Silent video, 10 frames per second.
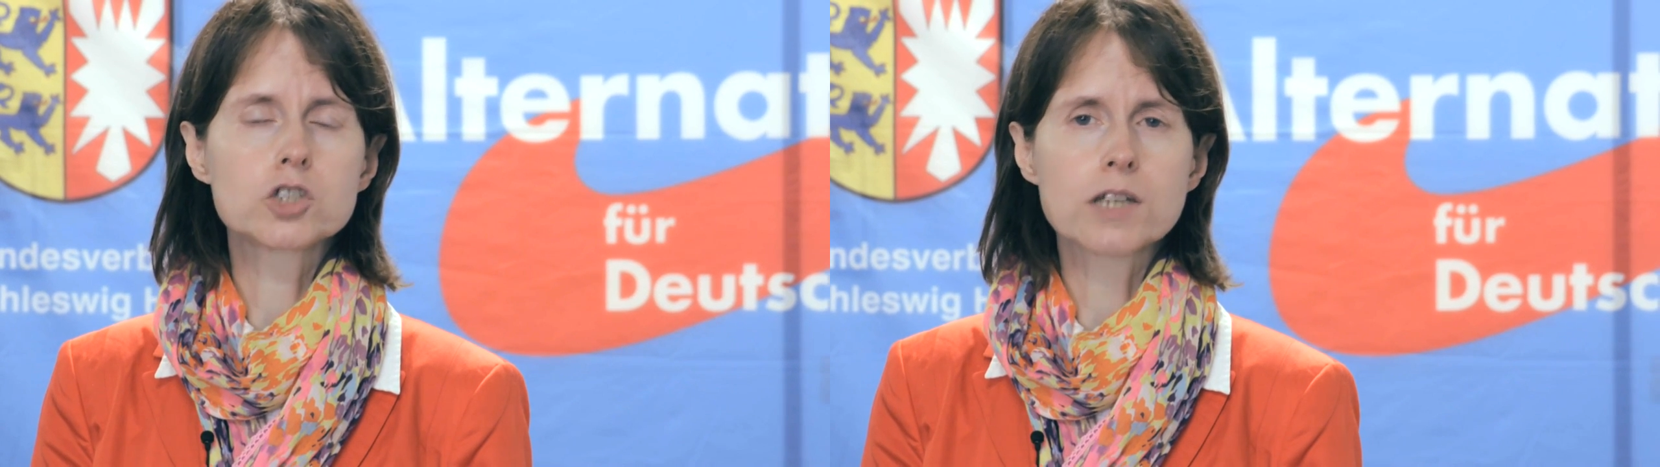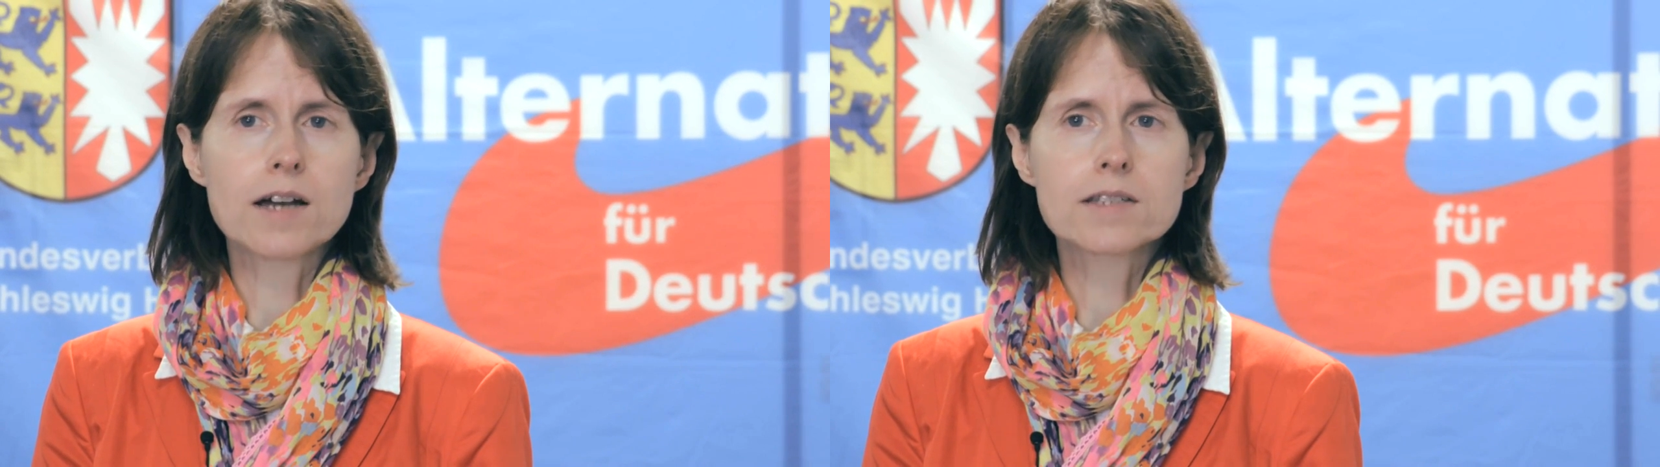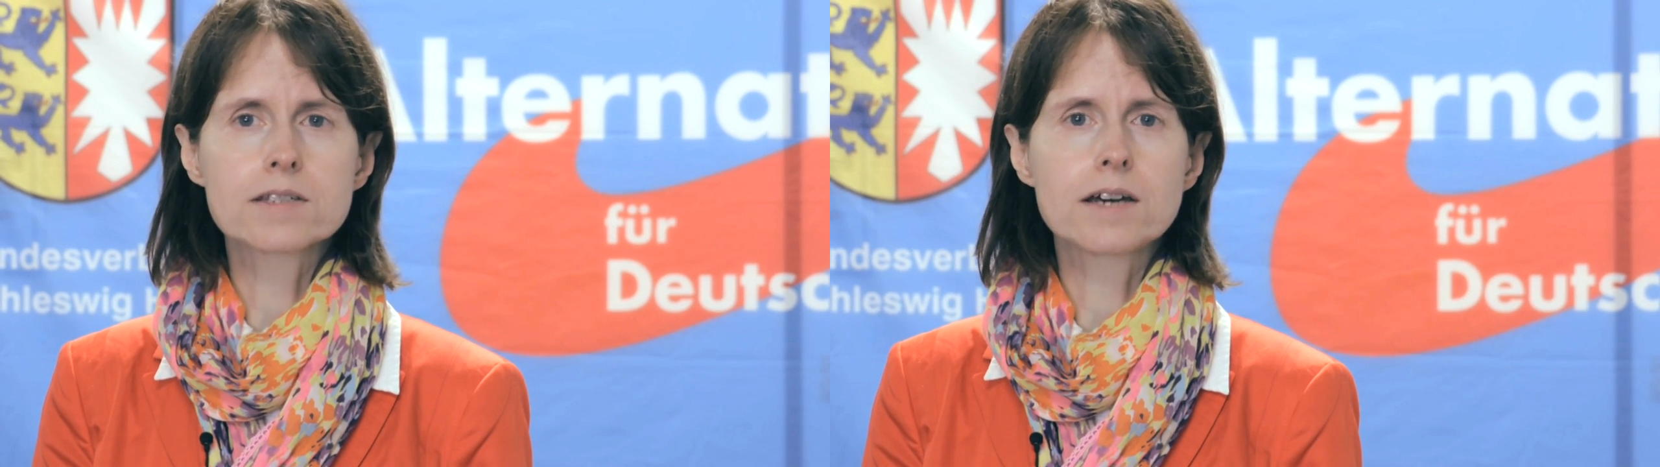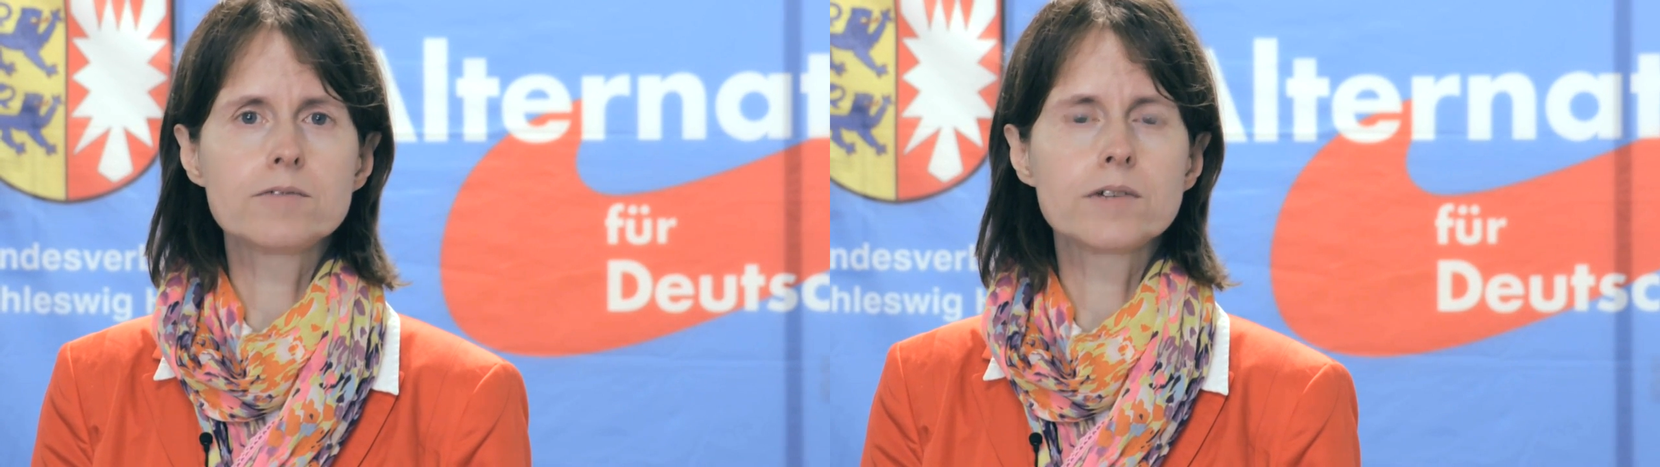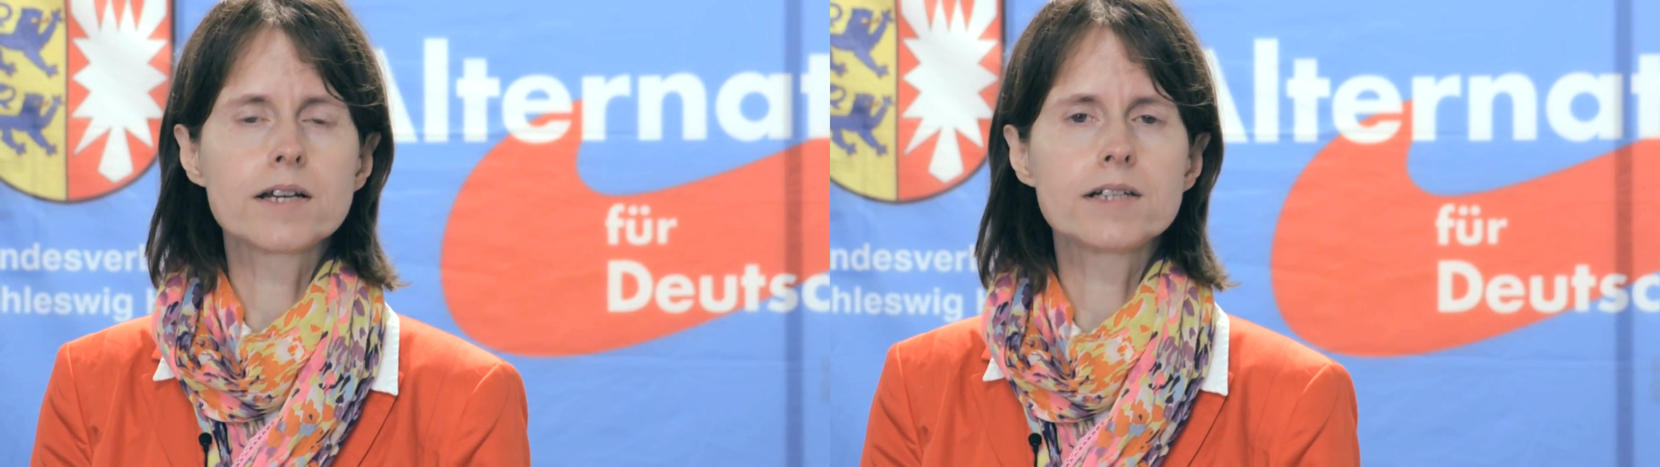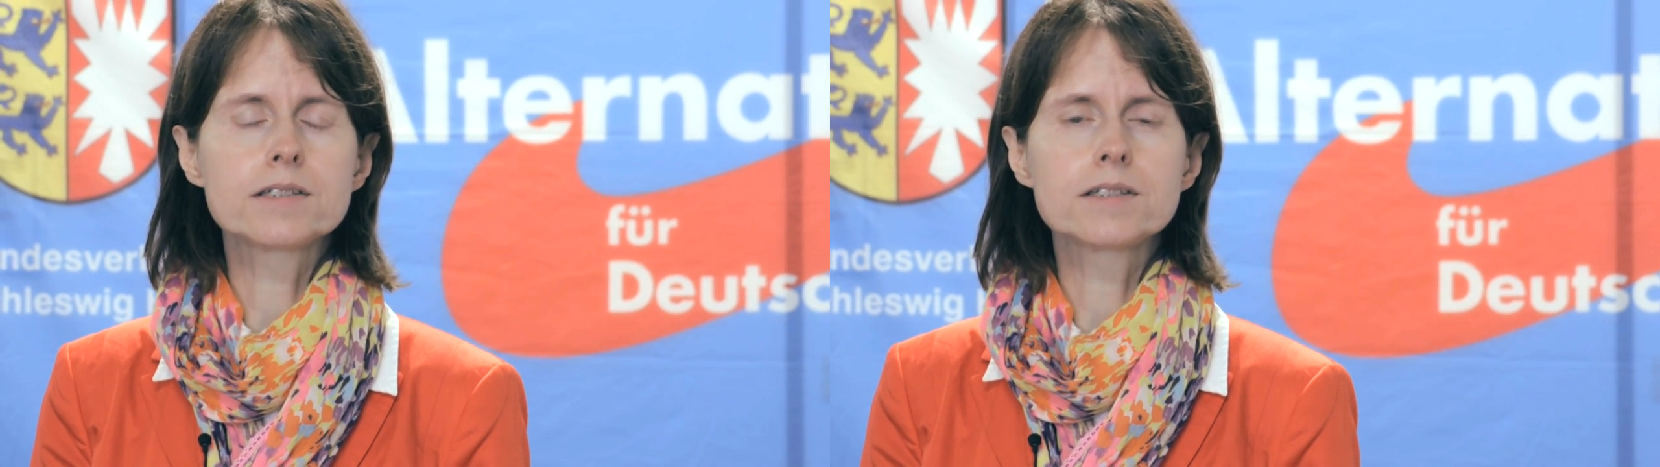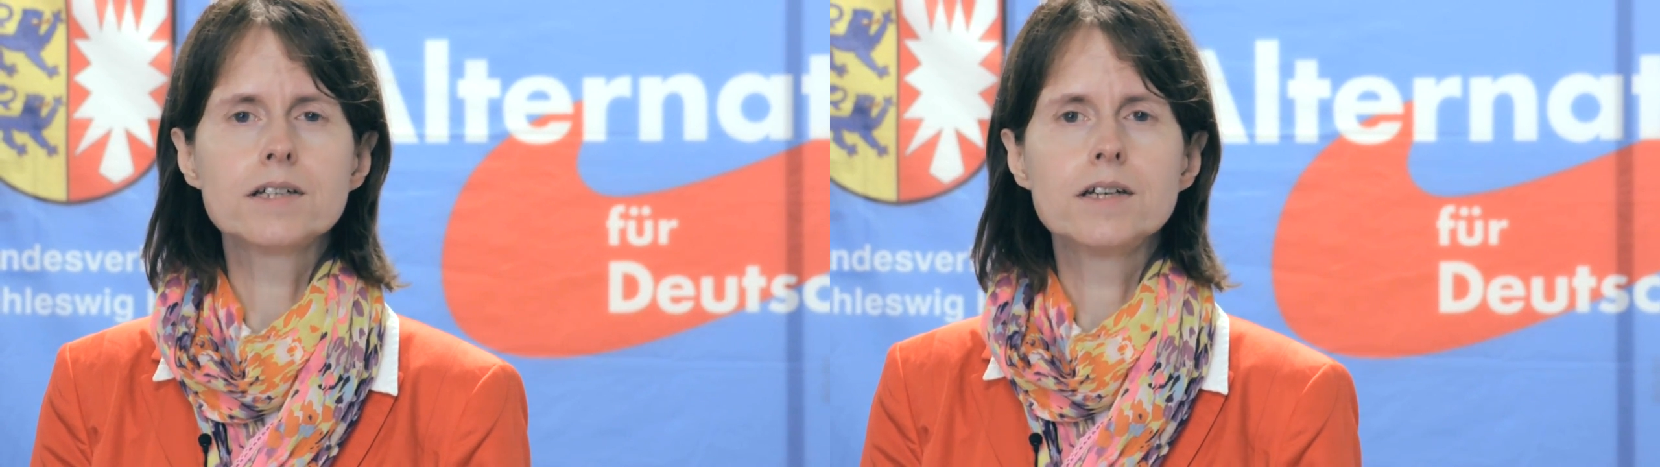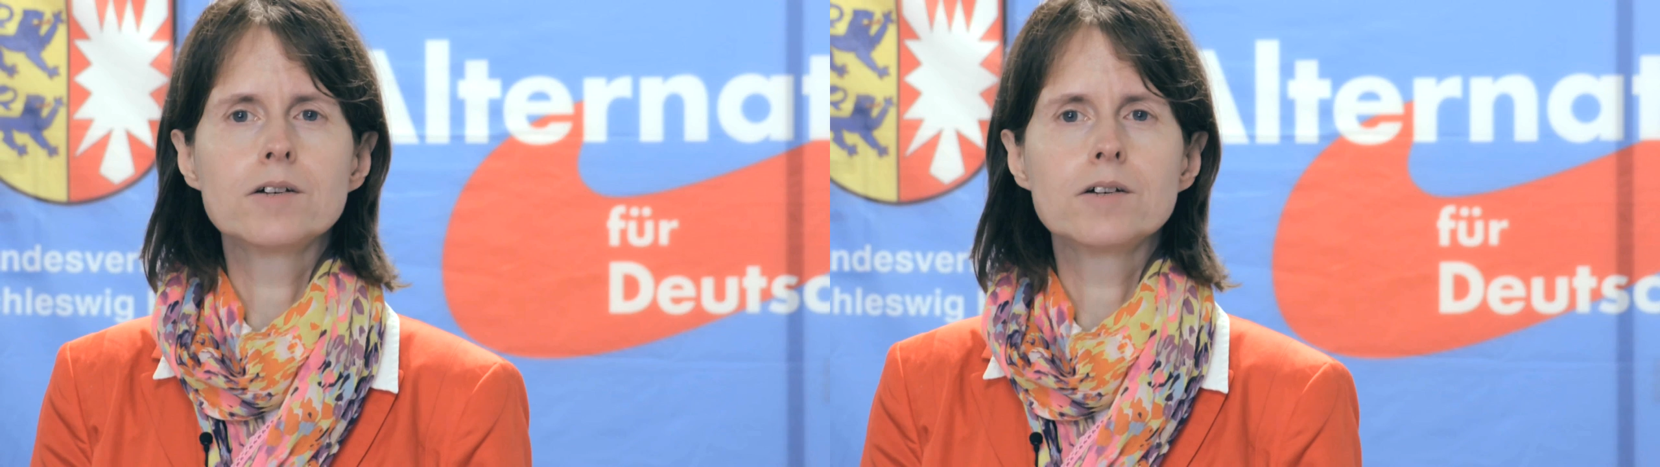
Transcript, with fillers: Staatsanwälte